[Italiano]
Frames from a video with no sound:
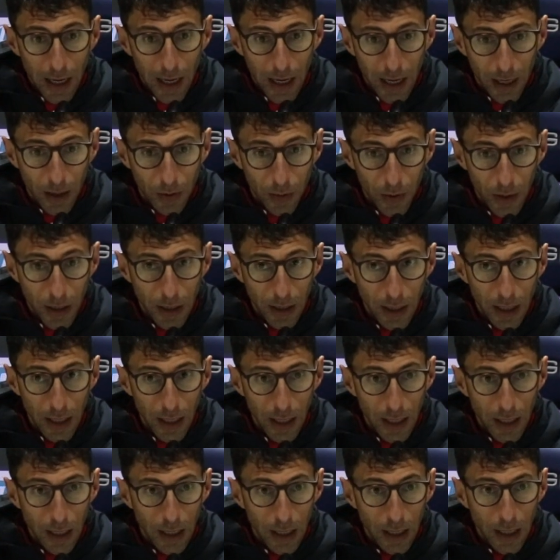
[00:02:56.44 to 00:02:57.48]
e
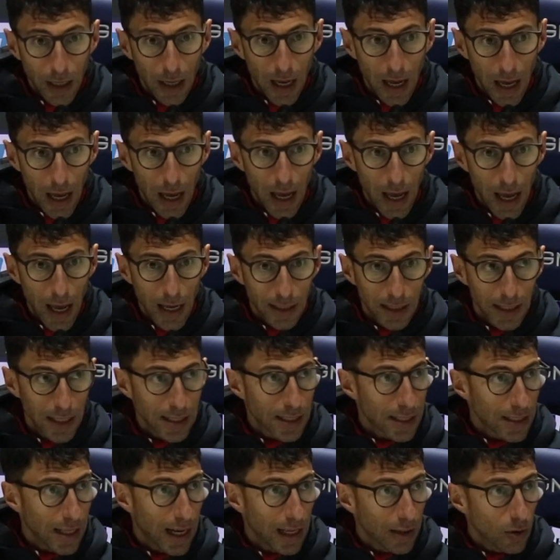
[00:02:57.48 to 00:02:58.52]
quindi e sei
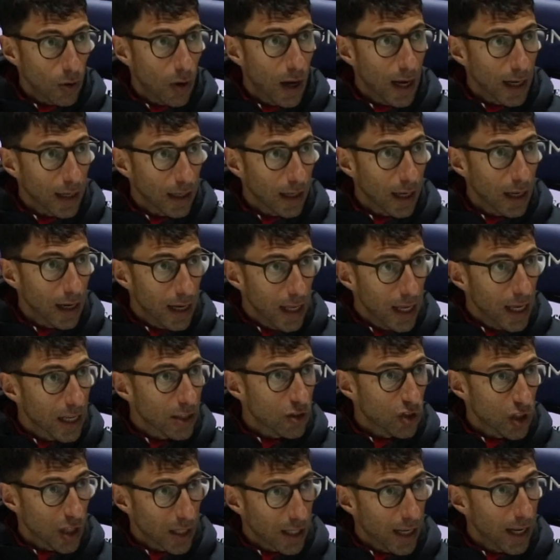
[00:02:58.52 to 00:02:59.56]
stato anche lì a
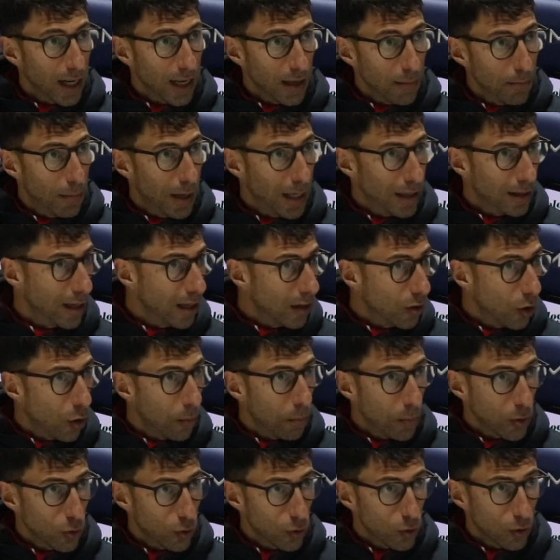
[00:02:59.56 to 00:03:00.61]
cercare di battere
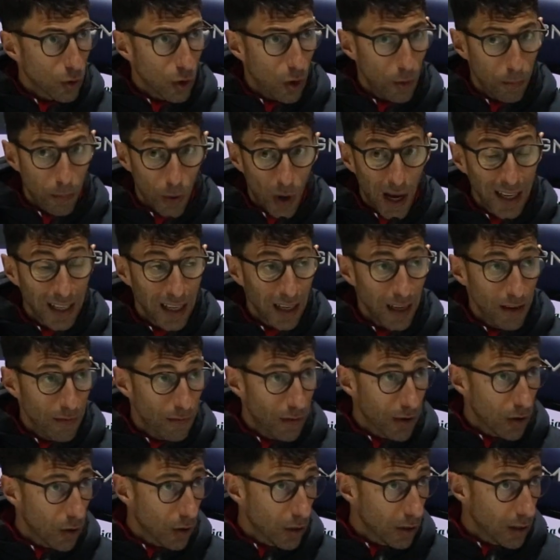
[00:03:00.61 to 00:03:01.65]
colpo su colpo anche in
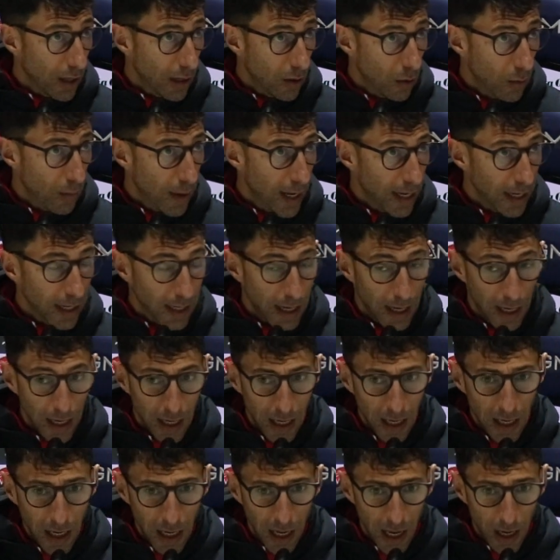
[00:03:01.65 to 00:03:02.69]
inferiorità numerica
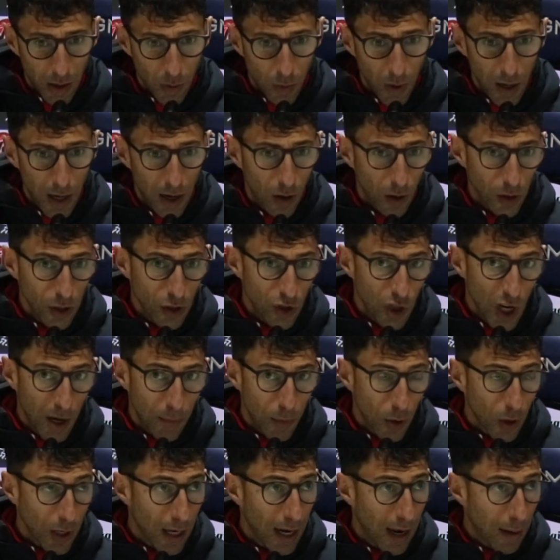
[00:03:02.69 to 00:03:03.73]
e quello
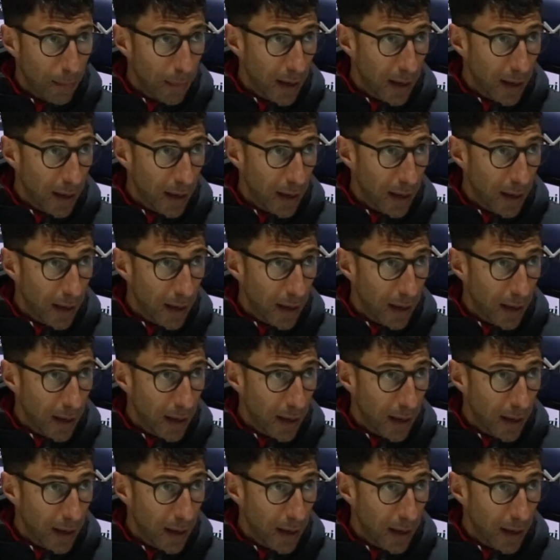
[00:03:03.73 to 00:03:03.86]
diciamo che è la